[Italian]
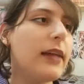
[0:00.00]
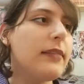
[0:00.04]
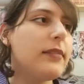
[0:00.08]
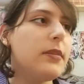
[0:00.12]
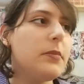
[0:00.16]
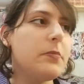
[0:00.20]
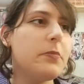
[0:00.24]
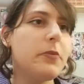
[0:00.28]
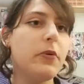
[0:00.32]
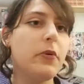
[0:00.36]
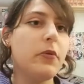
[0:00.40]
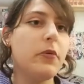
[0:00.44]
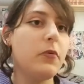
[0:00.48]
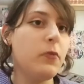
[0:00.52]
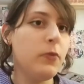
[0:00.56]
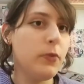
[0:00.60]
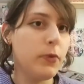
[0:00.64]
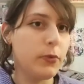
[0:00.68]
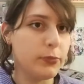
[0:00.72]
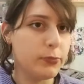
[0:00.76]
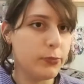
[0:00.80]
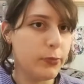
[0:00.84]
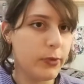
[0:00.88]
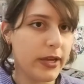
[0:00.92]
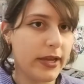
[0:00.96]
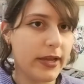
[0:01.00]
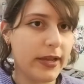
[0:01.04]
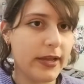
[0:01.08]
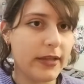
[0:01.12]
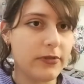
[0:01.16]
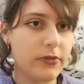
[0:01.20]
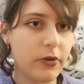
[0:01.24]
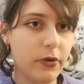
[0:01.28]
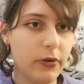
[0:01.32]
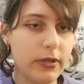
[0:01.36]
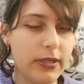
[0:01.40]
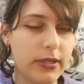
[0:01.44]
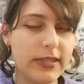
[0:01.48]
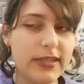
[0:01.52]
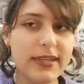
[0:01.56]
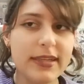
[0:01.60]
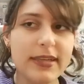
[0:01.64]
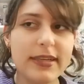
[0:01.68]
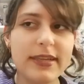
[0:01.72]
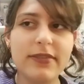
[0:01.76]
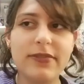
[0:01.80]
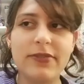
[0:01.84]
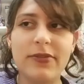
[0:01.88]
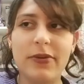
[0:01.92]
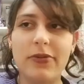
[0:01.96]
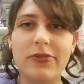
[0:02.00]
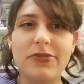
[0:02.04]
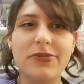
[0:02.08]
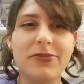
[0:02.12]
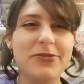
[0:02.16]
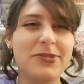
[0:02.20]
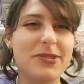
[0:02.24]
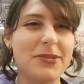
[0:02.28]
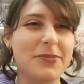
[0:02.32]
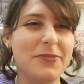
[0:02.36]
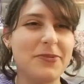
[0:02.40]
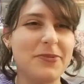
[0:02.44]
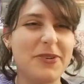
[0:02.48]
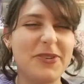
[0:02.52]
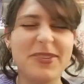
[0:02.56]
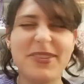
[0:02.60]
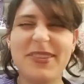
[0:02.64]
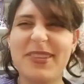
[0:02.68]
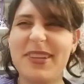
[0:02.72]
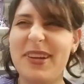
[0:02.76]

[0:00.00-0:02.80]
a tipo 1-2 dollari e no, non si può.